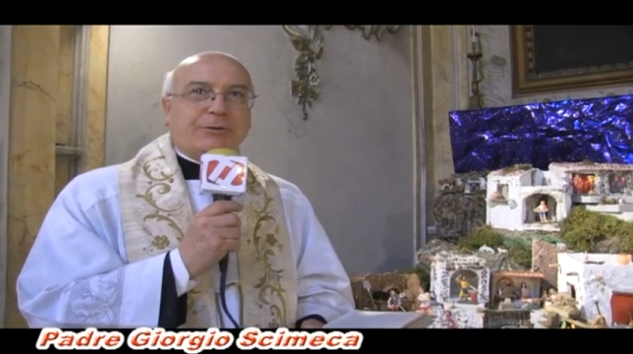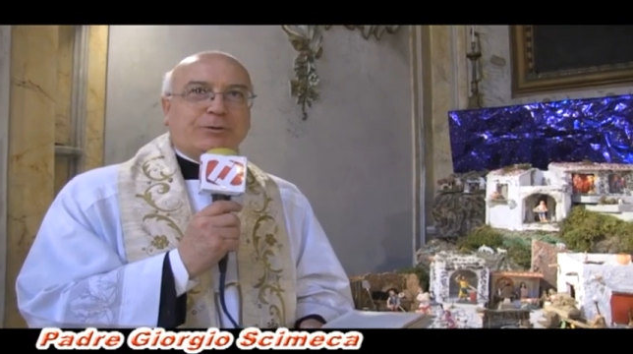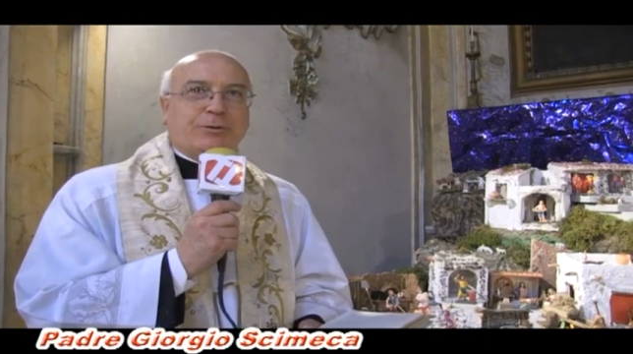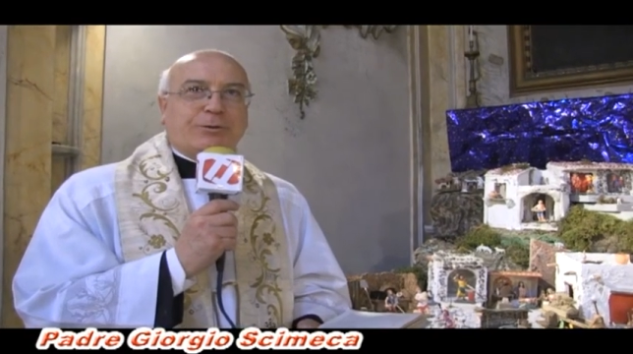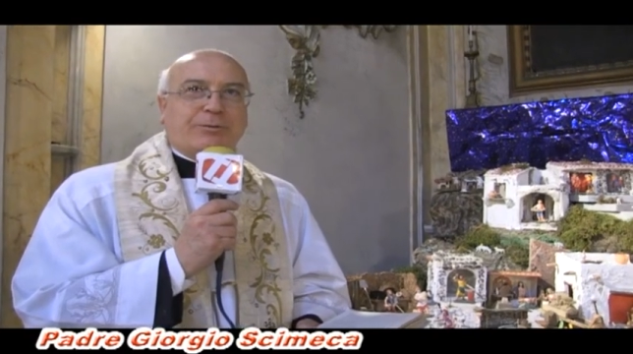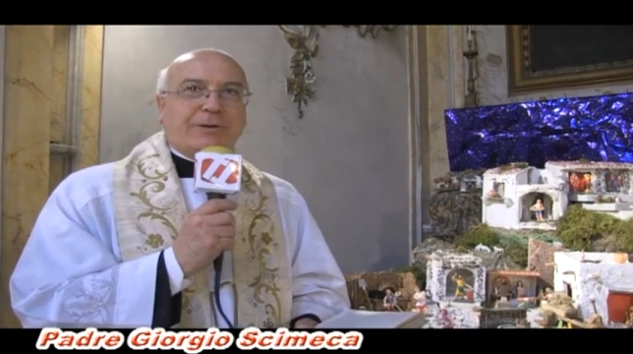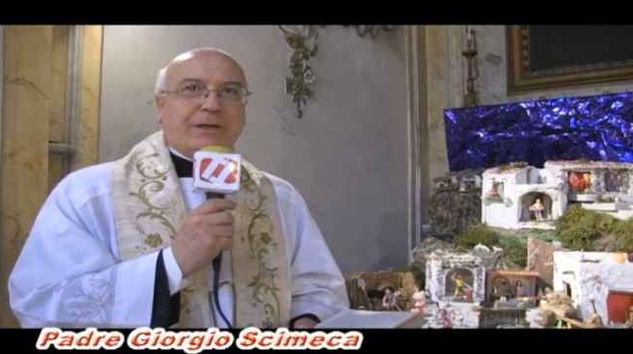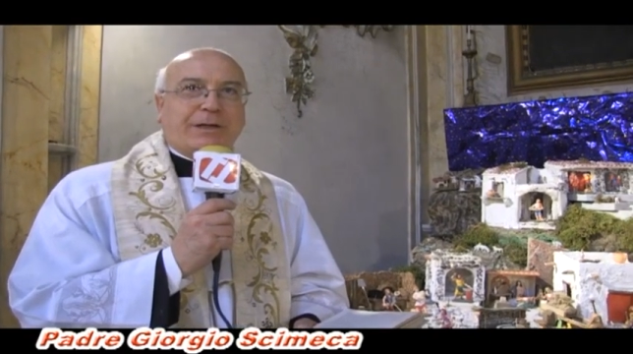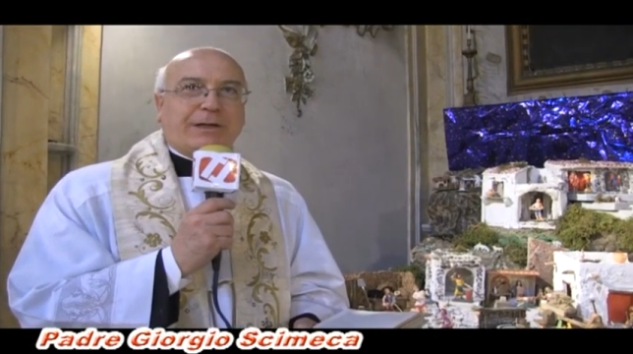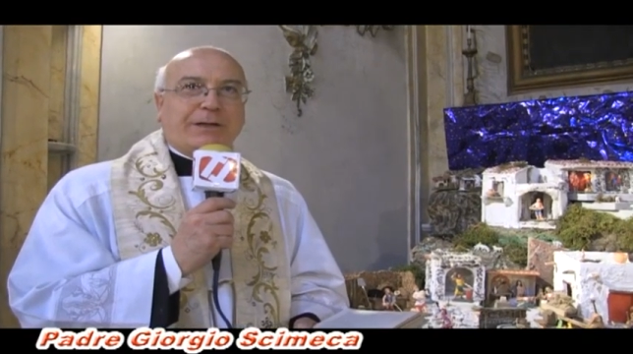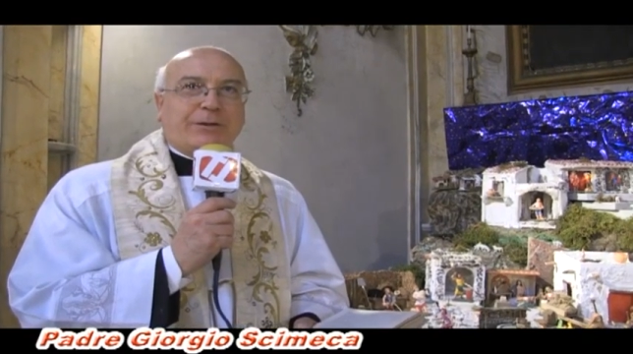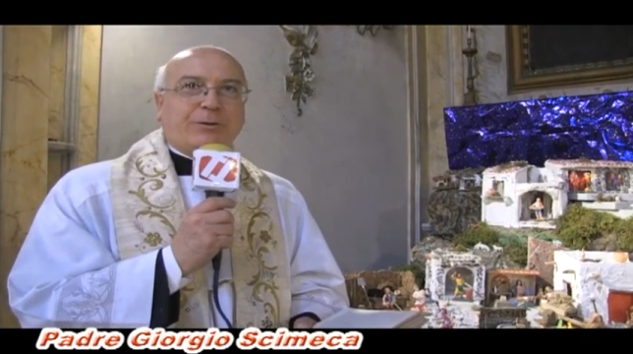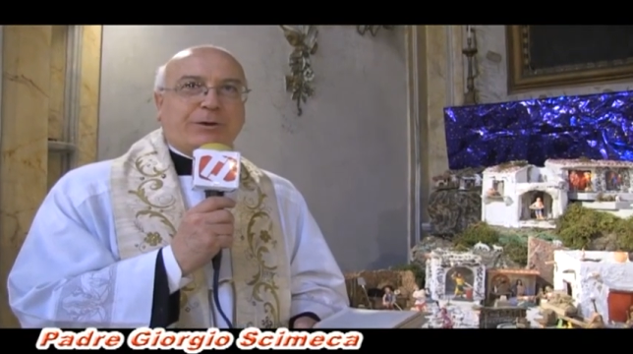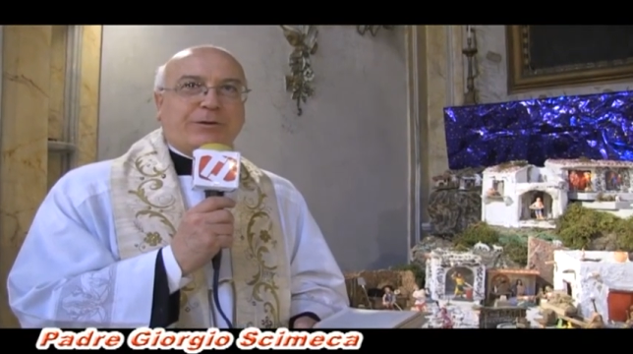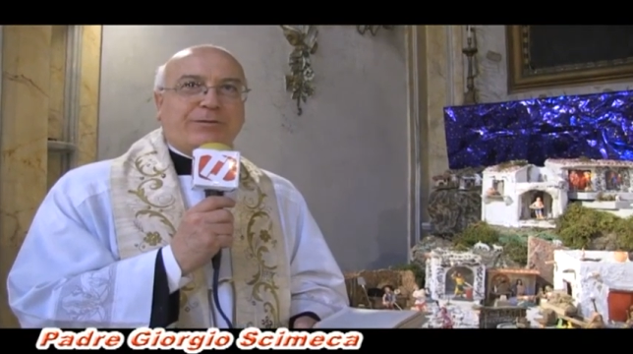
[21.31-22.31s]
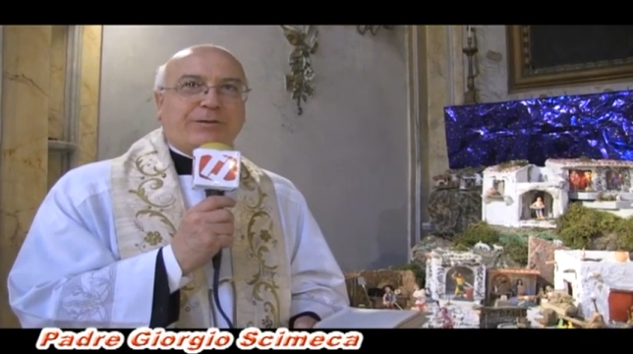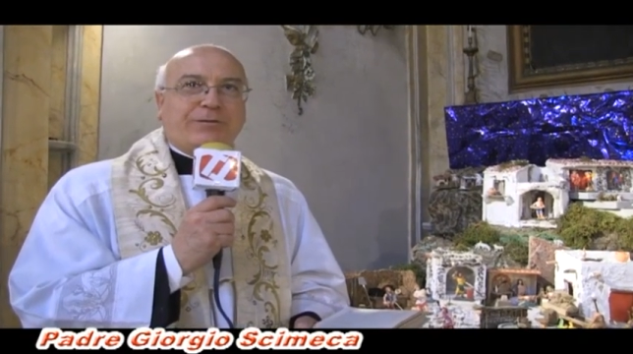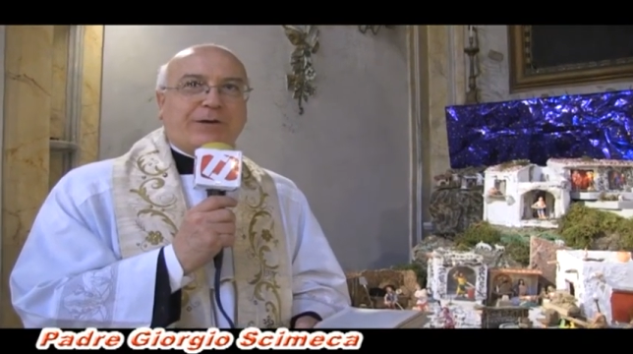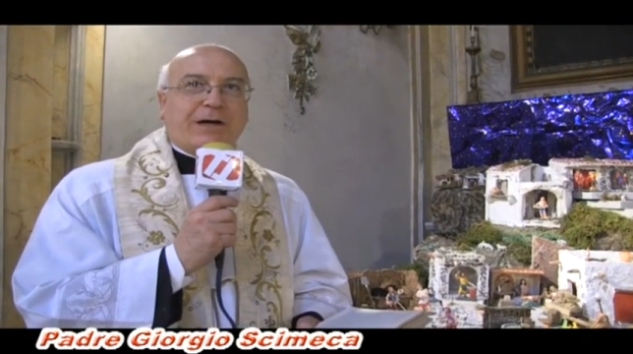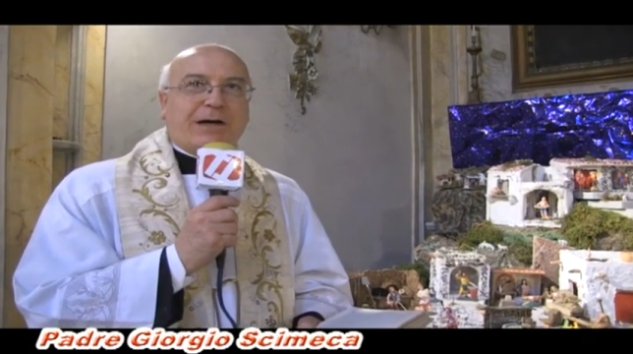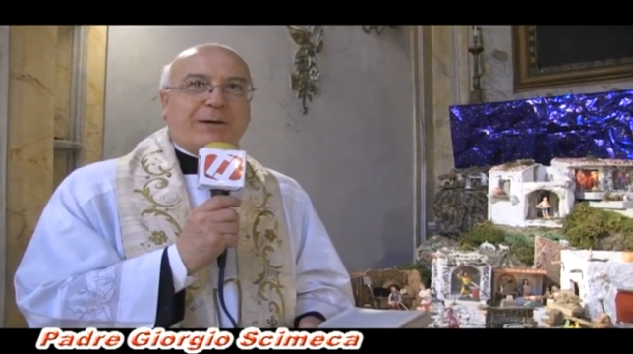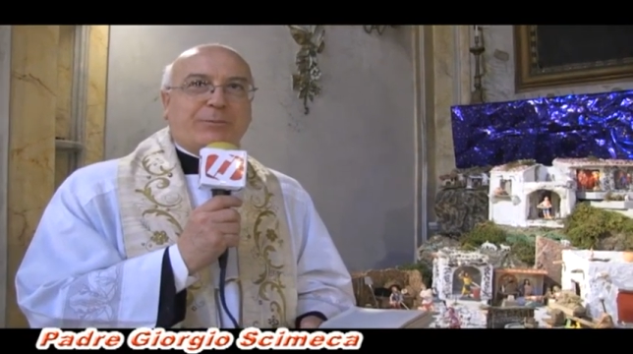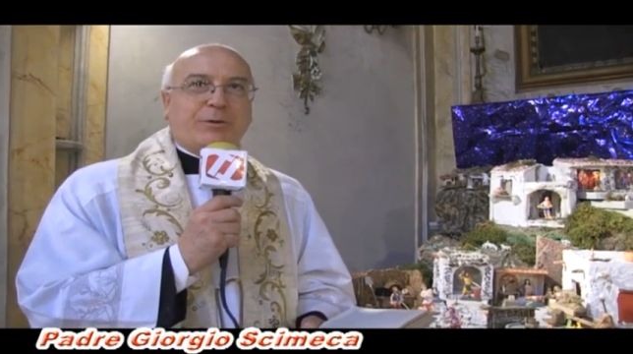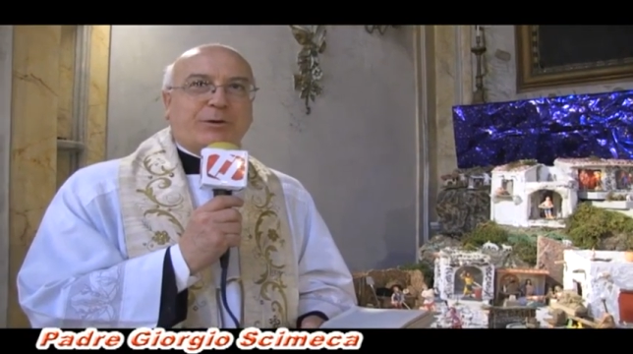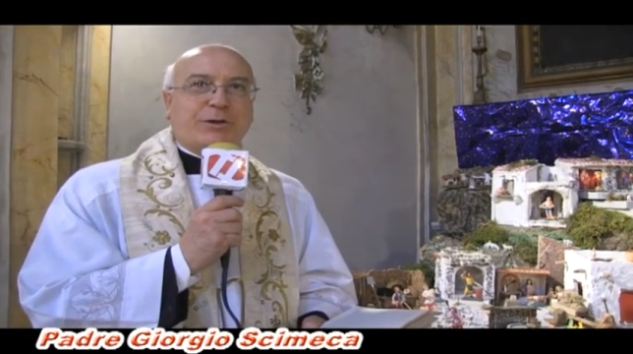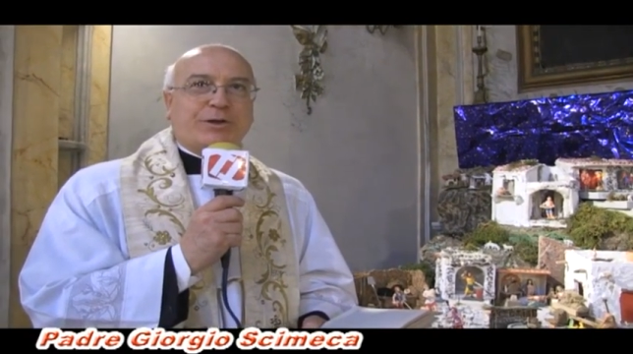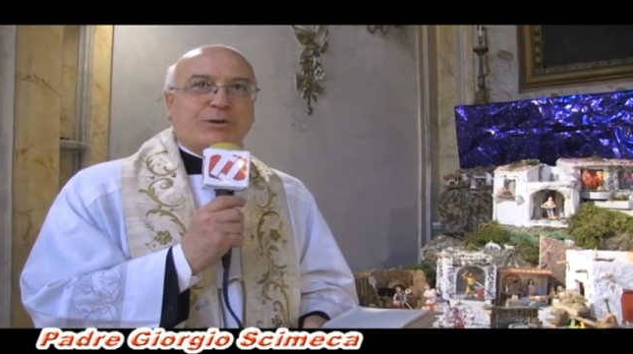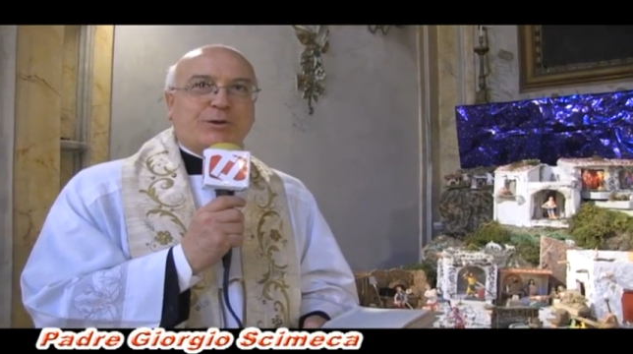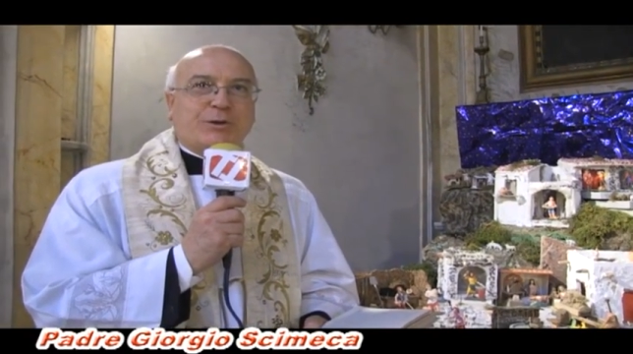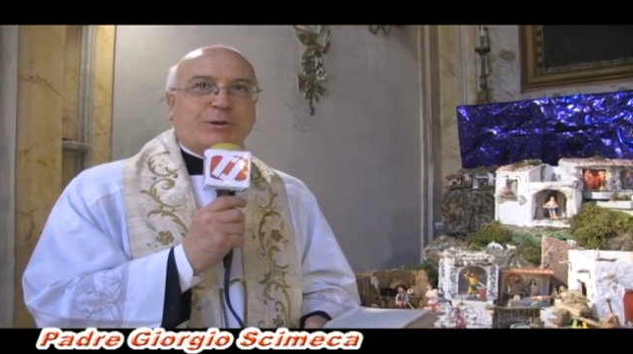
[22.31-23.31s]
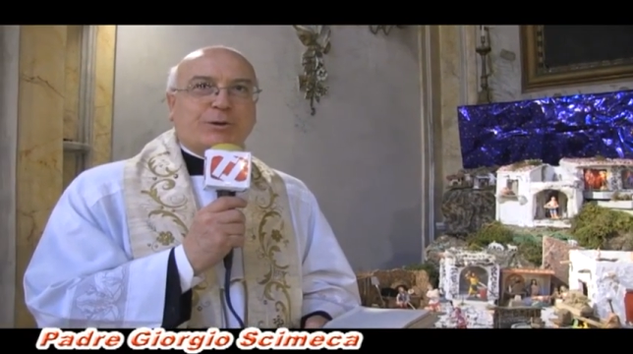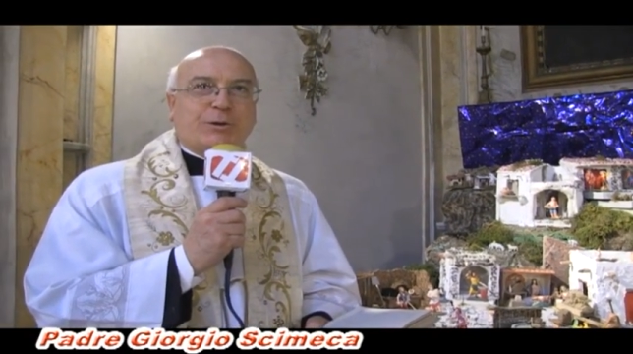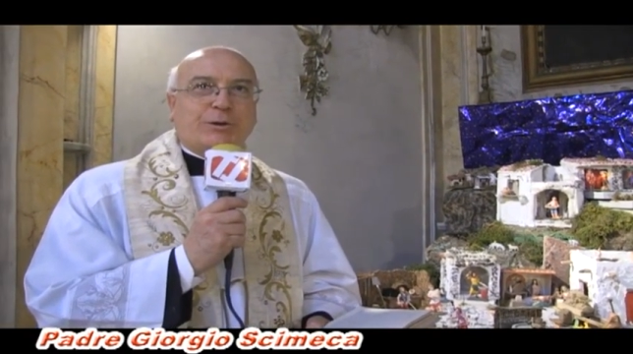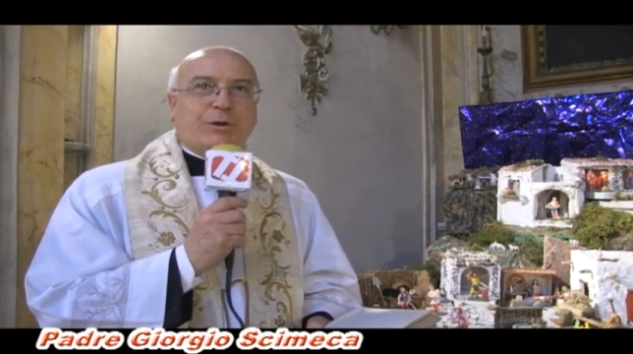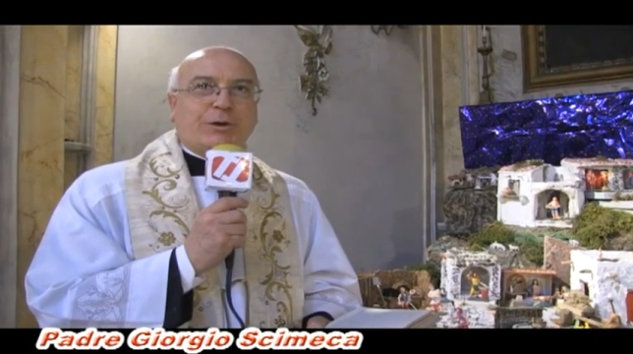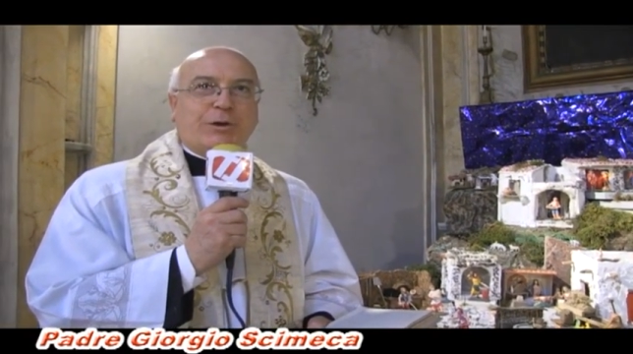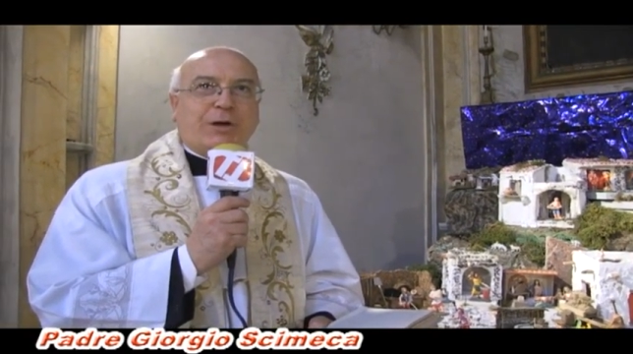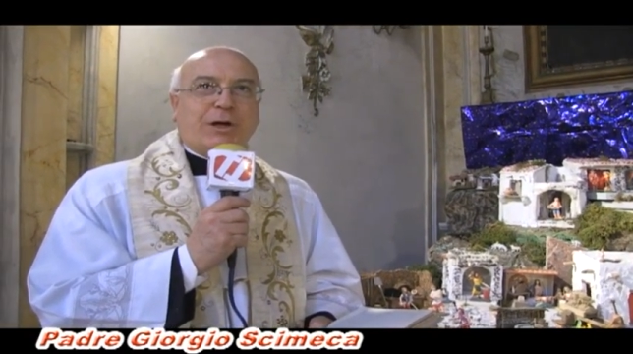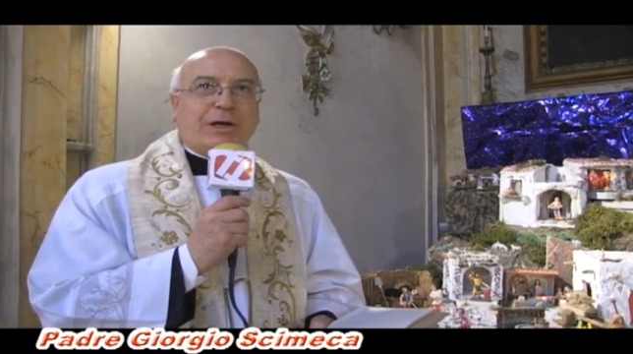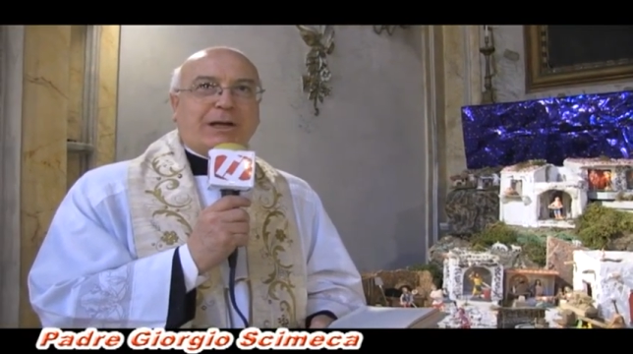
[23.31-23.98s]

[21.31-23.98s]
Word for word: dove noi viviamo ogni giorno,